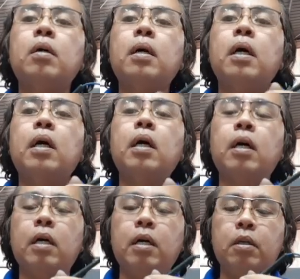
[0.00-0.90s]

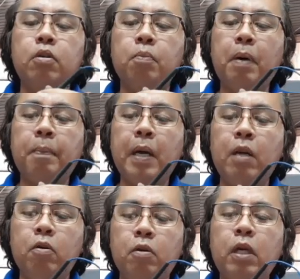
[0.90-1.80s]
uh, yung
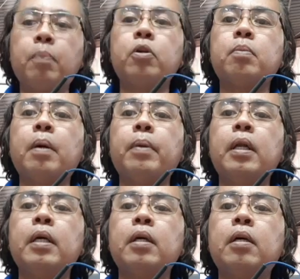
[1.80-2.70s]
papalo tapos
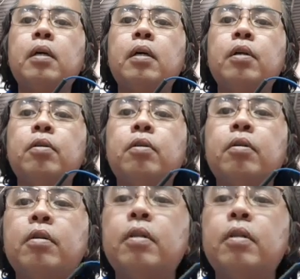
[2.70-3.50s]
babalik ayun o oh.